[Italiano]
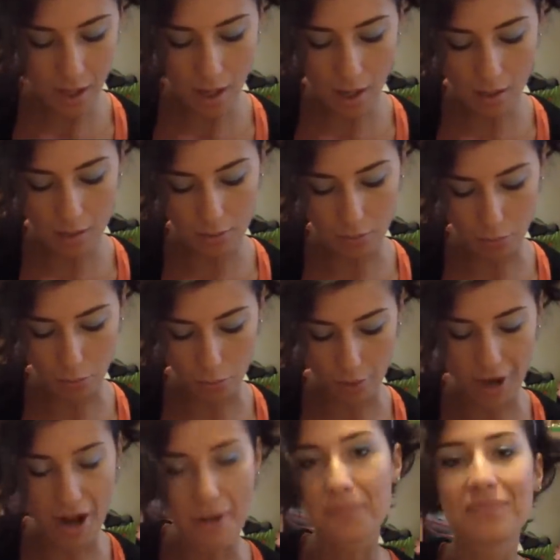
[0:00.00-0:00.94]

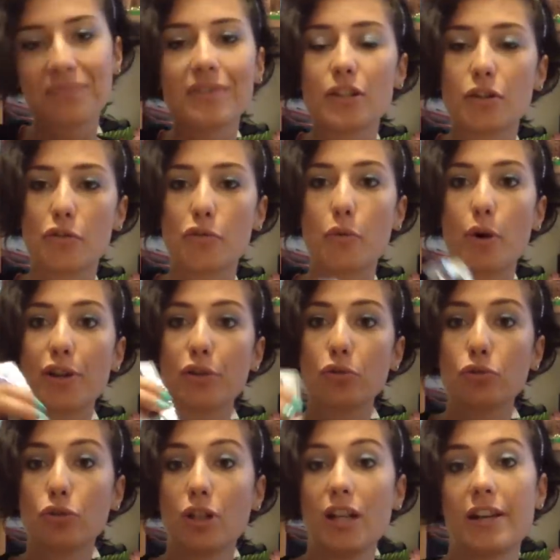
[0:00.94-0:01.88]
allora tiro fuori
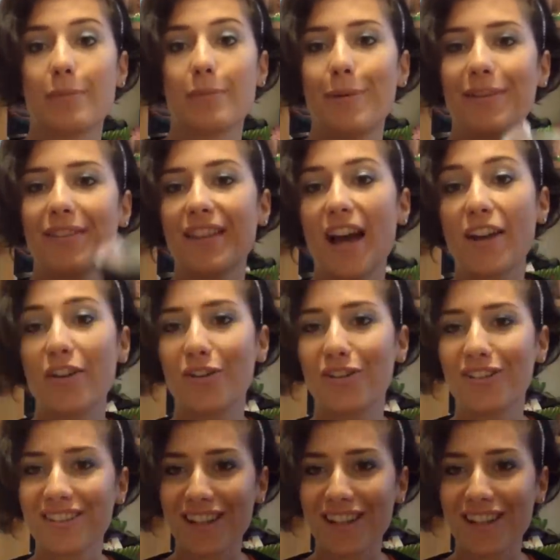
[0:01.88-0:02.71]
tutto l'armamentario